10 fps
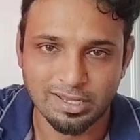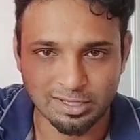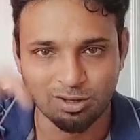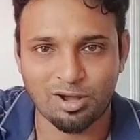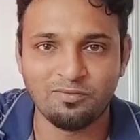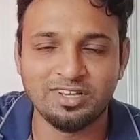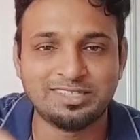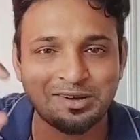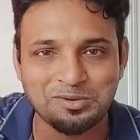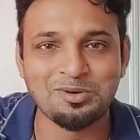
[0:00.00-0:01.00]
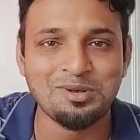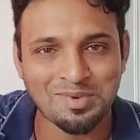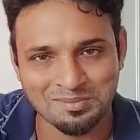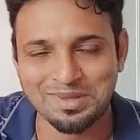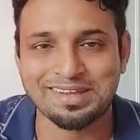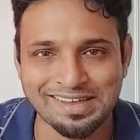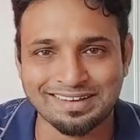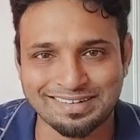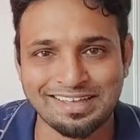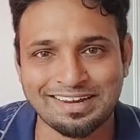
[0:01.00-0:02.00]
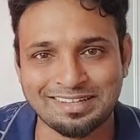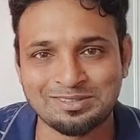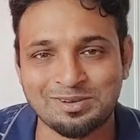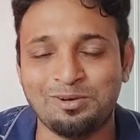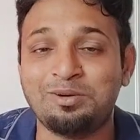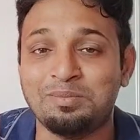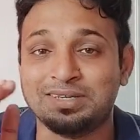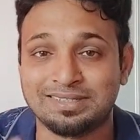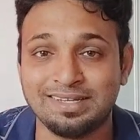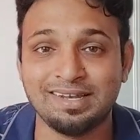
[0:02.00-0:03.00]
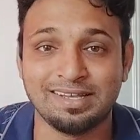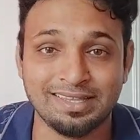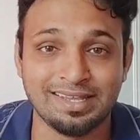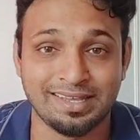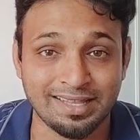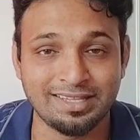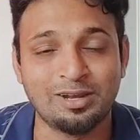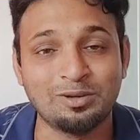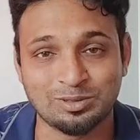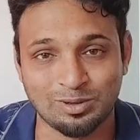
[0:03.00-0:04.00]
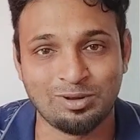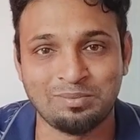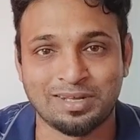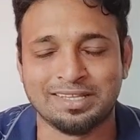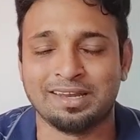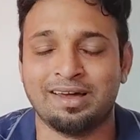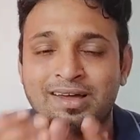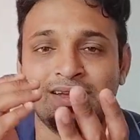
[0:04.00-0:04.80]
இது ஆப்வியஸாக கூகுள் மேப்புமே கிளியராக தான் சொல்லும் பட் ஸ்டில் இதை எந்த அளவுக்கு சொல்லணும்னு பார்த்தீங்கன்னா